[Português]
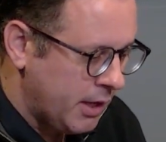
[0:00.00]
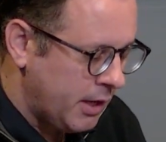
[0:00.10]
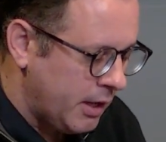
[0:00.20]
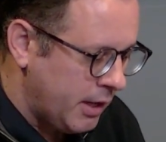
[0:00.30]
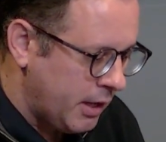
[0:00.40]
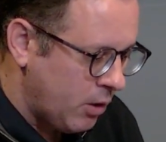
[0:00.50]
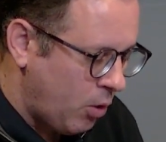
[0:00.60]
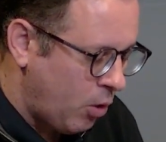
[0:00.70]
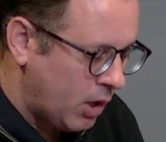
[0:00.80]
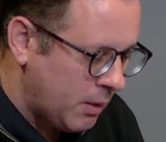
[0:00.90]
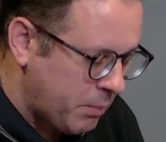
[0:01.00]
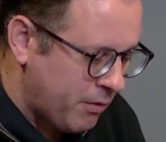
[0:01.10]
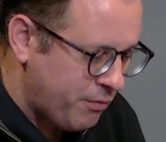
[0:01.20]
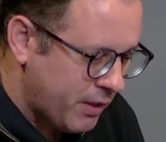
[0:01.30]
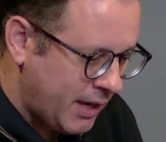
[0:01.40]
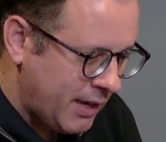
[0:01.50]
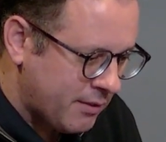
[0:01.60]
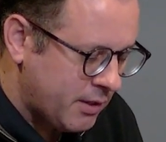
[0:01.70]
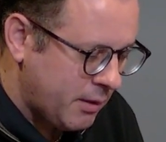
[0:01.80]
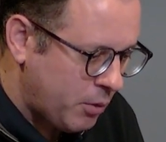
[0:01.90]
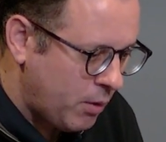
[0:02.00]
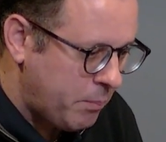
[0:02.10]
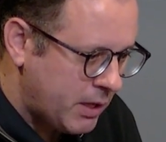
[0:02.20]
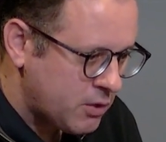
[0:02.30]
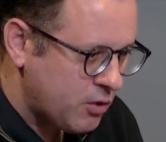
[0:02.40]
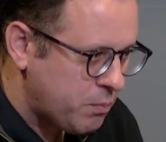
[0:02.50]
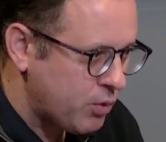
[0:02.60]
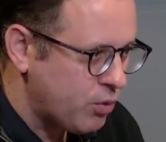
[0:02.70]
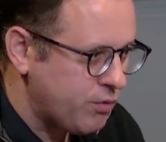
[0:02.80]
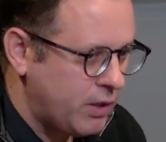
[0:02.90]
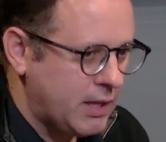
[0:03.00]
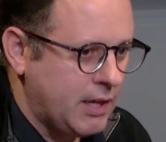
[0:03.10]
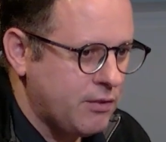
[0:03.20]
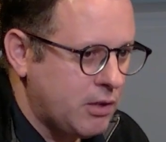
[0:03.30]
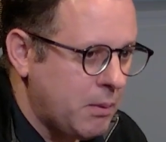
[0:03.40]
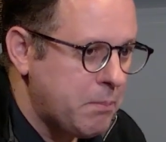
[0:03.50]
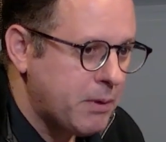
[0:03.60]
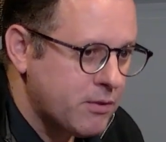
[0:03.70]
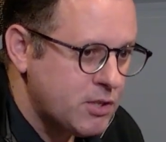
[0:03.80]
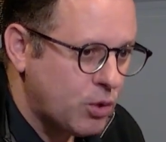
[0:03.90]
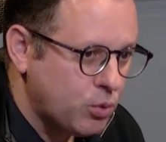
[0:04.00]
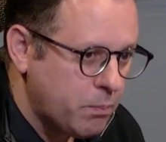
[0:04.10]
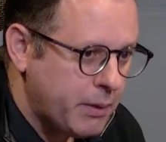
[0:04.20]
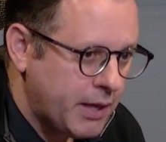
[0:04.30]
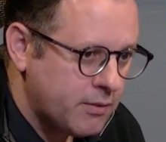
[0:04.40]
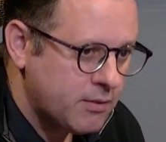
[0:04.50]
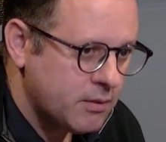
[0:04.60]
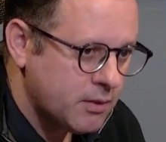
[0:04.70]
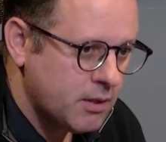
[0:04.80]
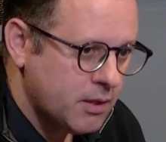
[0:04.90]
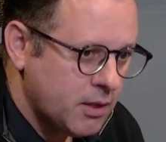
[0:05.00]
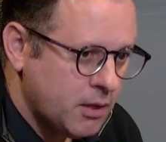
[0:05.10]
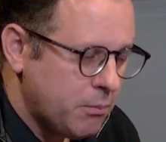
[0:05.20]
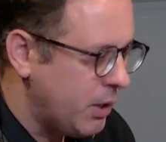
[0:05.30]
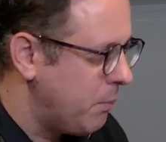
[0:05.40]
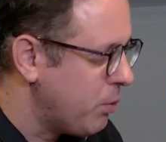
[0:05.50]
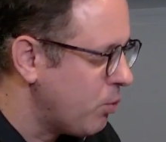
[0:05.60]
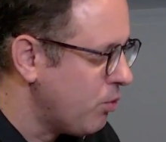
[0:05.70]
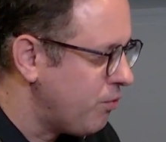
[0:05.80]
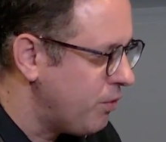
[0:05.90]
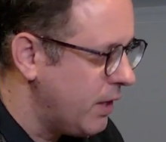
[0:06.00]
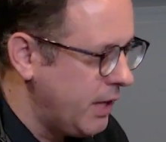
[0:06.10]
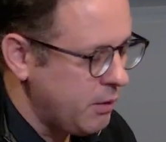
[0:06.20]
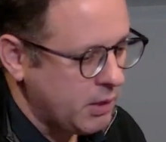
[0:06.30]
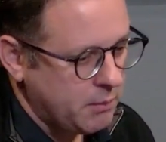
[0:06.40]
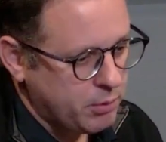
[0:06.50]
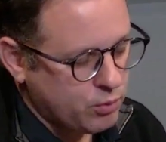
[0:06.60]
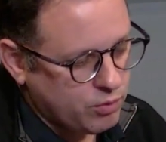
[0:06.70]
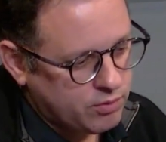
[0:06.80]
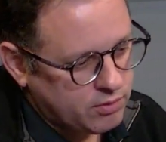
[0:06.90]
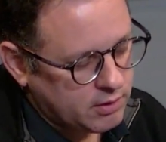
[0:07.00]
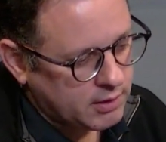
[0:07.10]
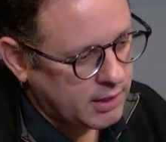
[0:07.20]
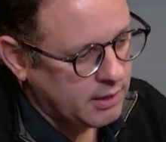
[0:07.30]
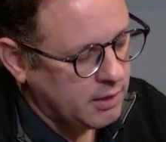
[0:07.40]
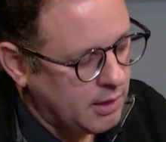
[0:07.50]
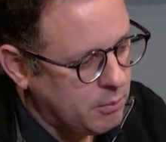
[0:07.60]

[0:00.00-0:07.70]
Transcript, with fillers: é, é, olha para a frase, né, a maior parte das pessoas fala, cara, isso aqui é uma empresa de autopeça. Pô, ela produz freio, ela produz né,